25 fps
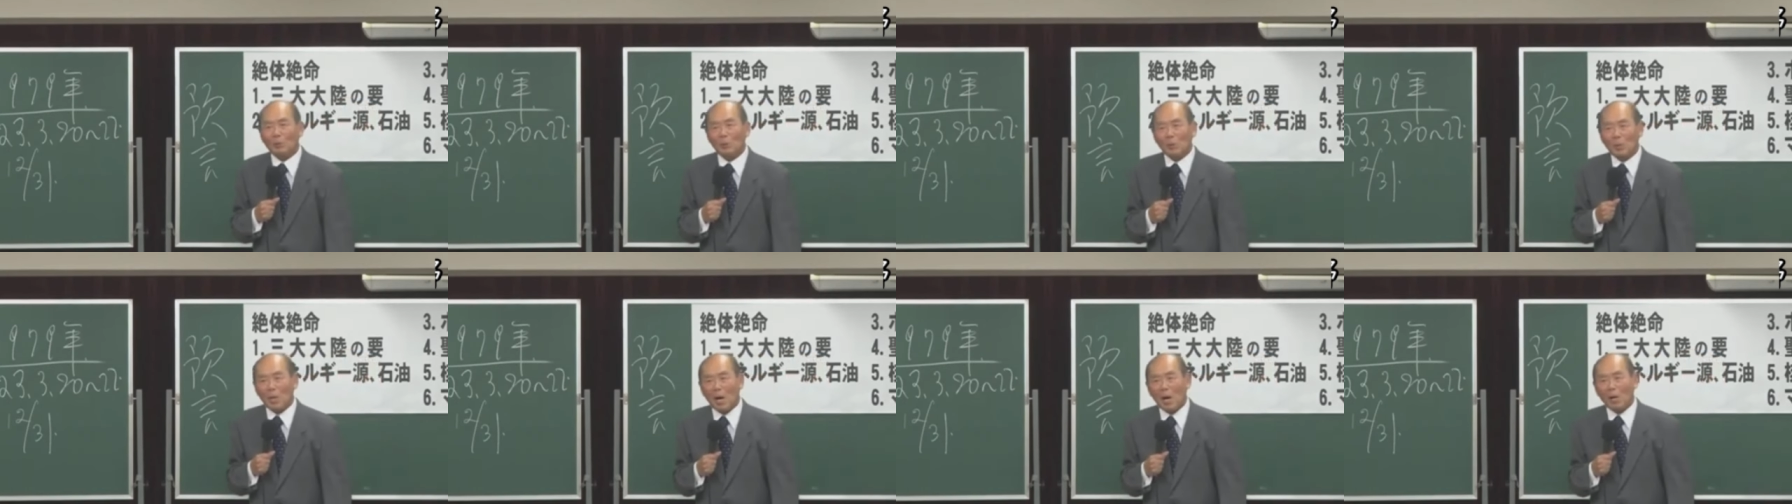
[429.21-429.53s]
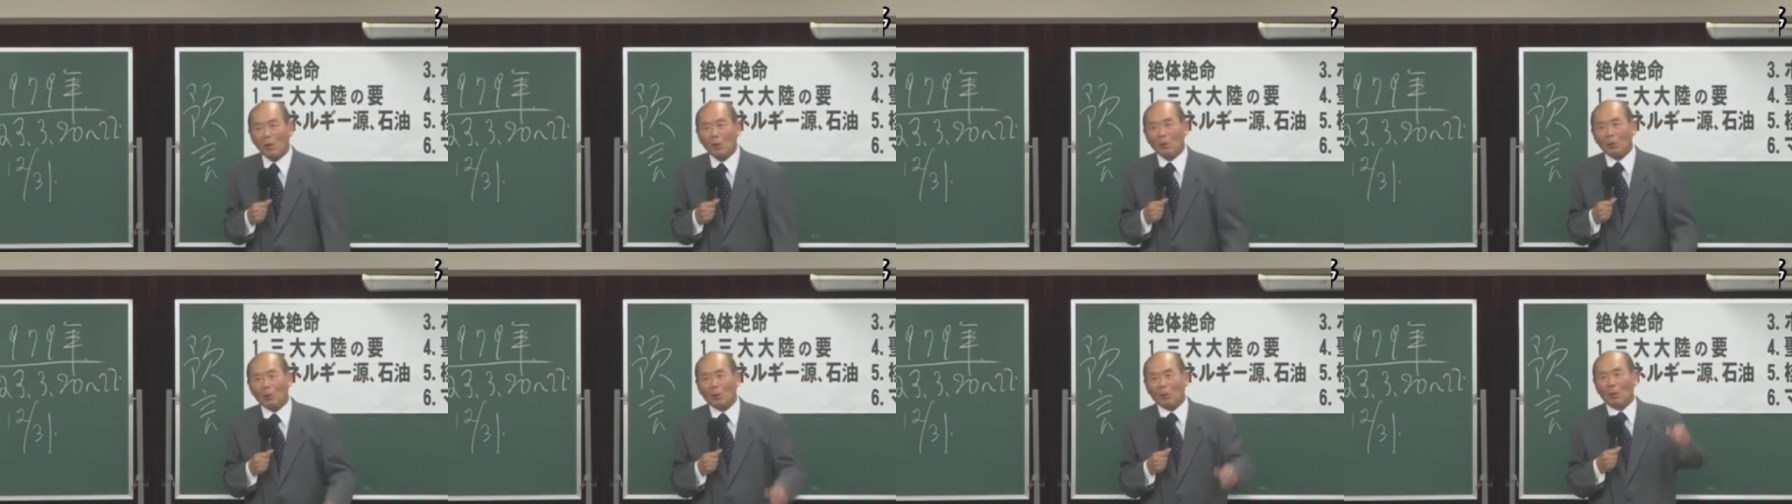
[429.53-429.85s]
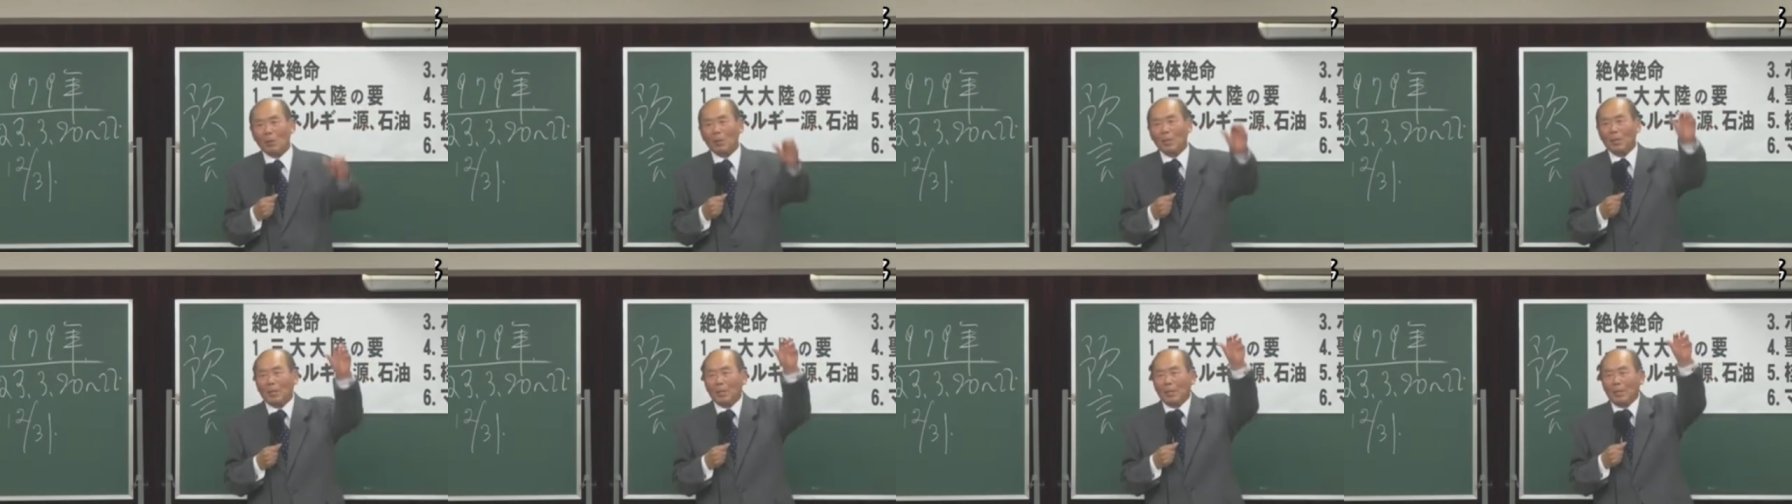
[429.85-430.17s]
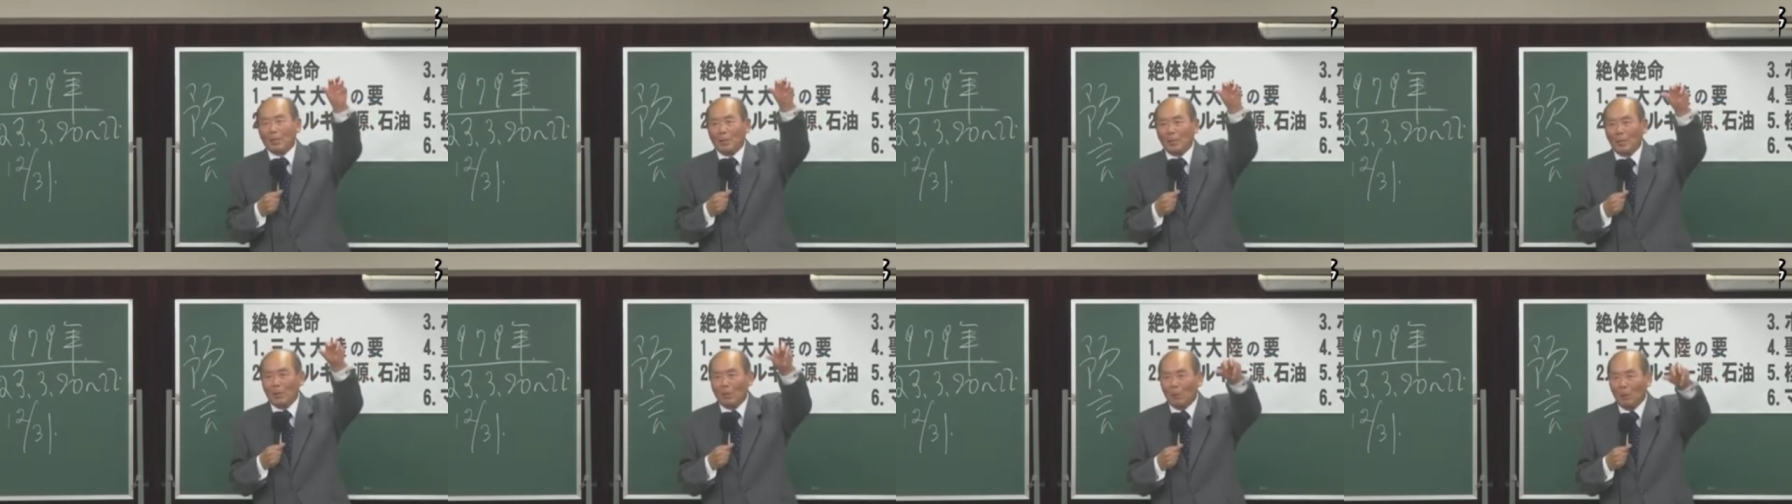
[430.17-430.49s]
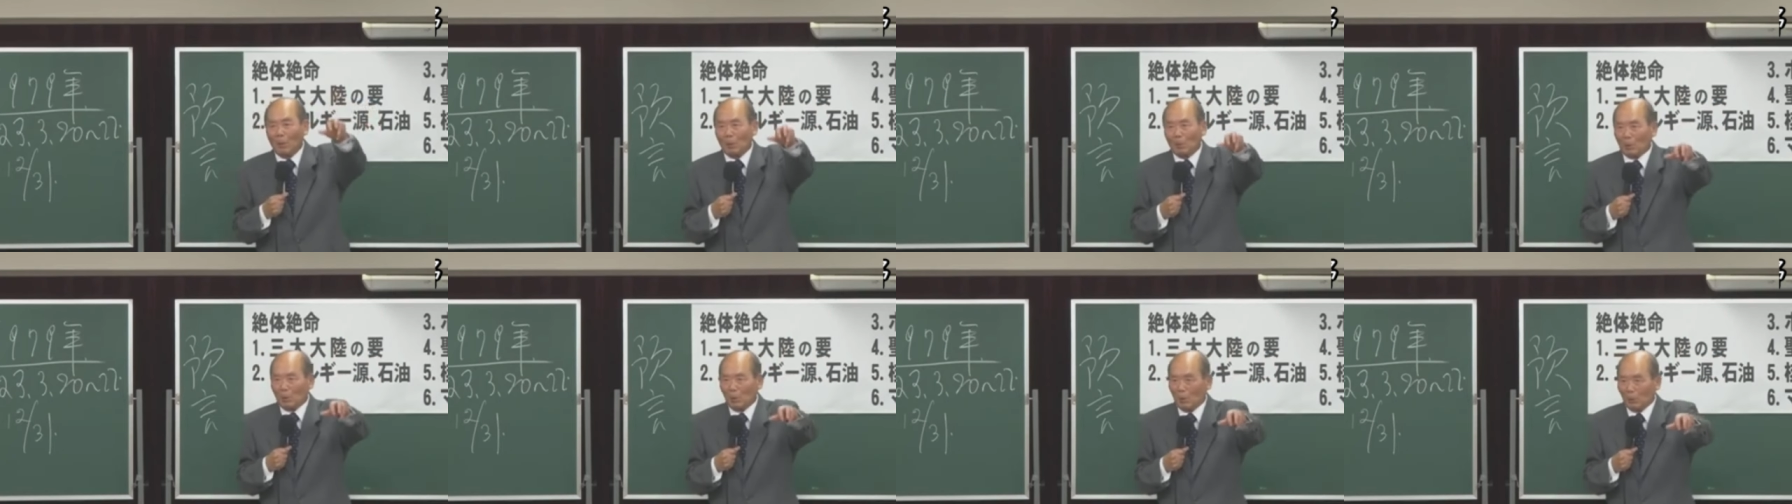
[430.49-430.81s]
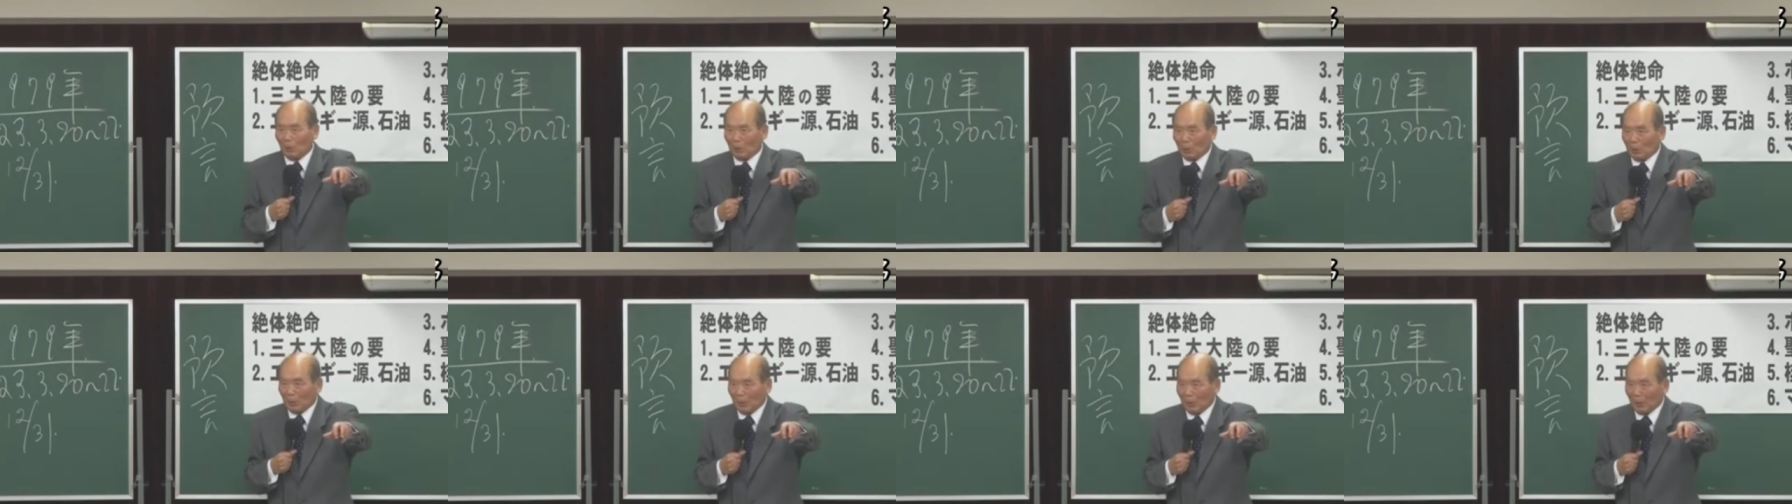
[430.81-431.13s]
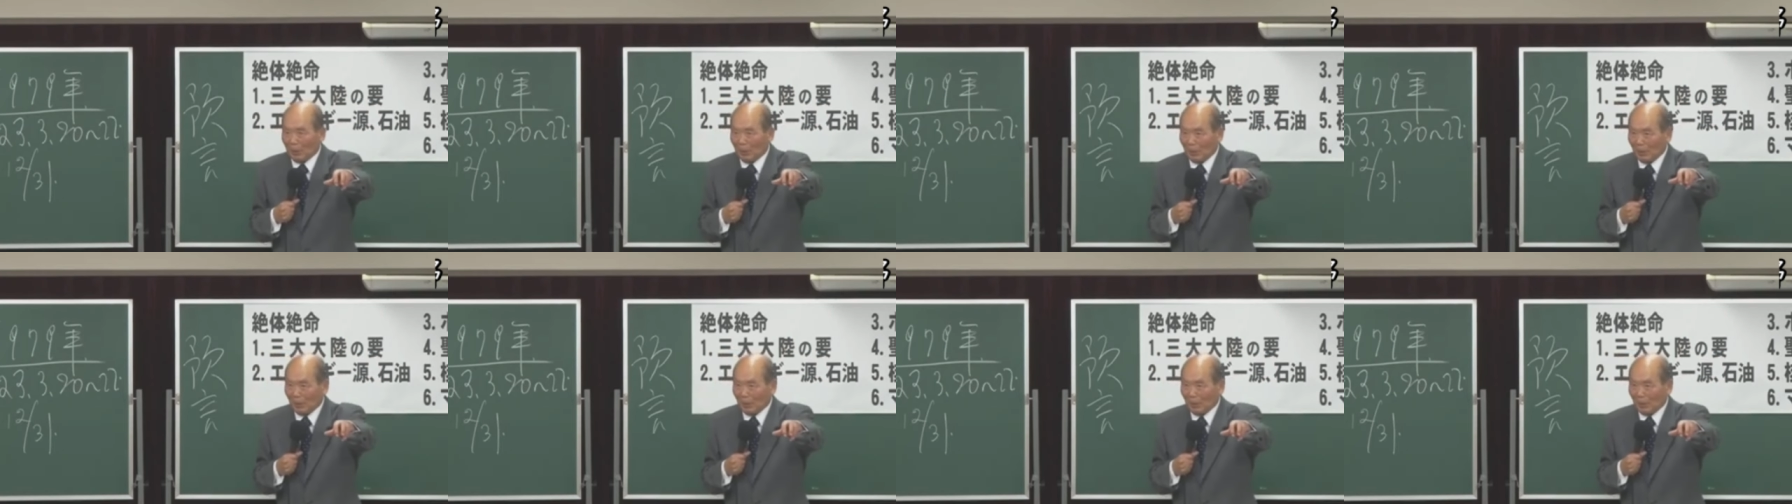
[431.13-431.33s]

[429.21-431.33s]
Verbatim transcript: 9時半頃、電話を切りよった。